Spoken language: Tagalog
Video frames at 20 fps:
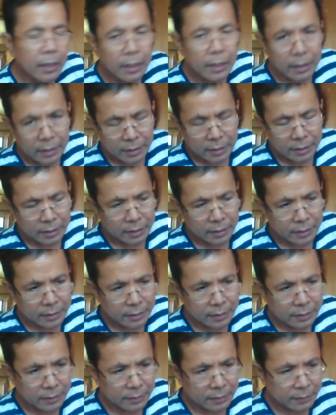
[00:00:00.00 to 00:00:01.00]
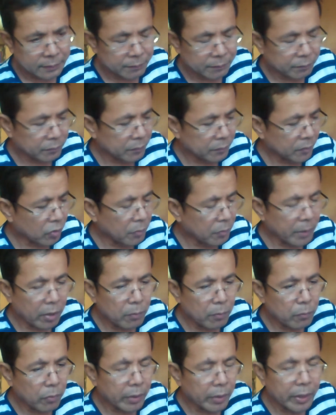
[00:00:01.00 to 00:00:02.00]
uh, kung
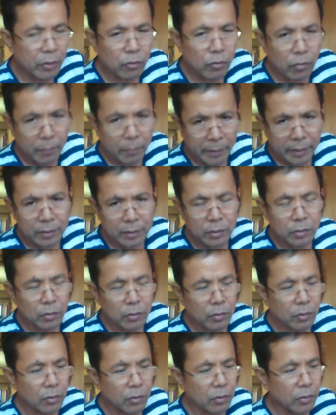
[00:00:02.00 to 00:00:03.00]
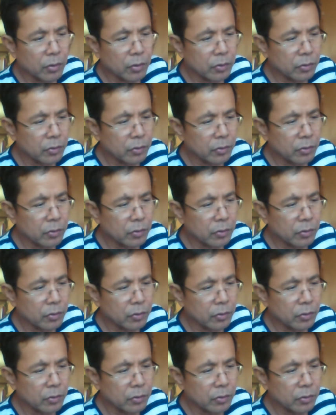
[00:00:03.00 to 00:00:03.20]
meron po kayong komento o